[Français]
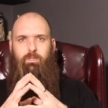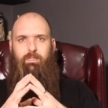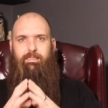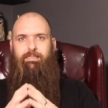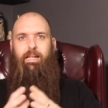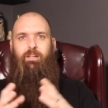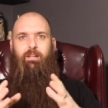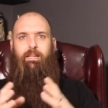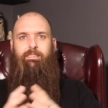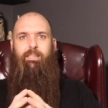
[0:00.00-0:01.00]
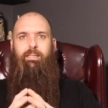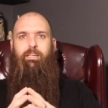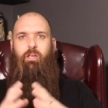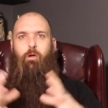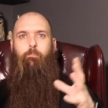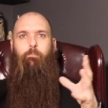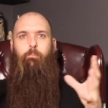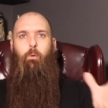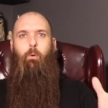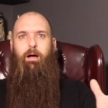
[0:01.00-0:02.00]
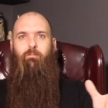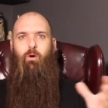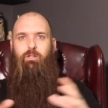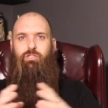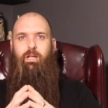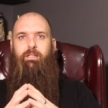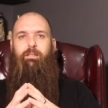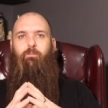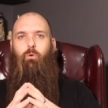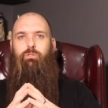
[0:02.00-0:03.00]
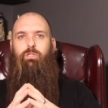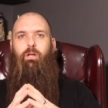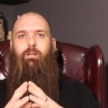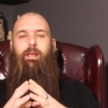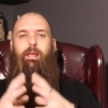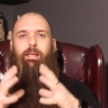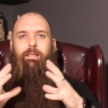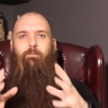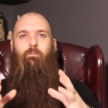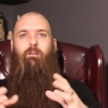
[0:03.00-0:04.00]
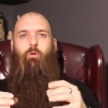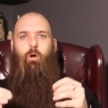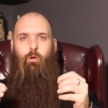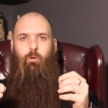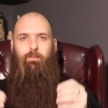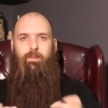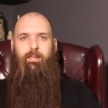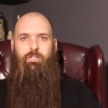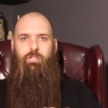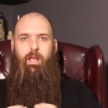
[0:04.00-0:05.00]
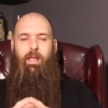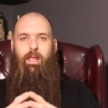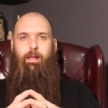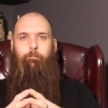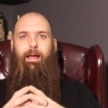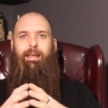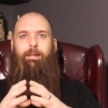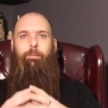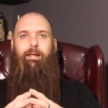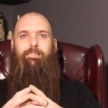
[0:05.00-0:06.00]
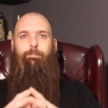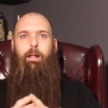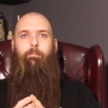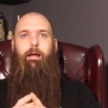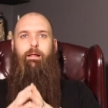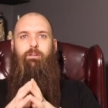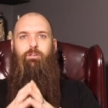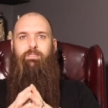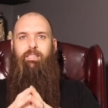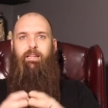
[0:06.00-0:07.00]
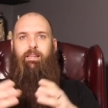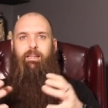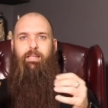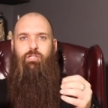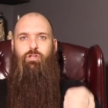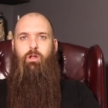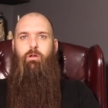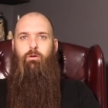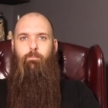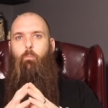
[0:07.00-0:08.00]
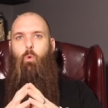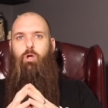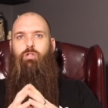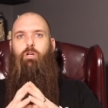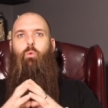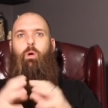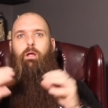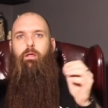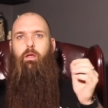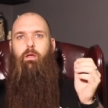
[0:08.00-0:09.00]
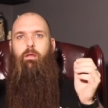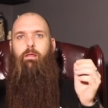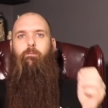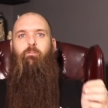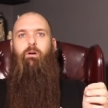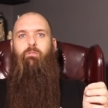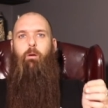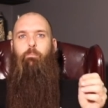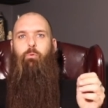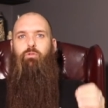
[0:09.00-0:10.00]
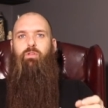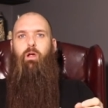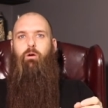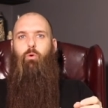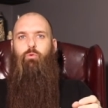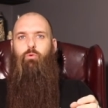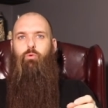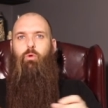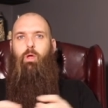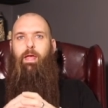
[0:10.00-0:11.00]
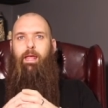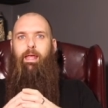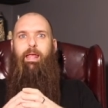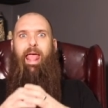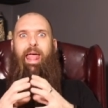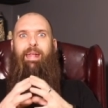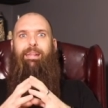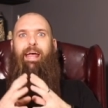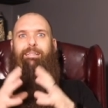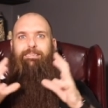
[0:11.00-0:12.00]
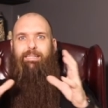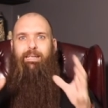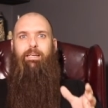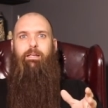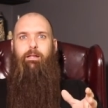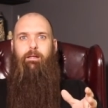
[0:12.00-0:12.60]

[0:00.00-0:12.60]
ça donne à dire que pour avoir une chaîne qui fonctionne, il faut avoir une niche et parler principalement de cette niche-là. Moi, je crois qu'il faut avoir plusieurs contenus et être assez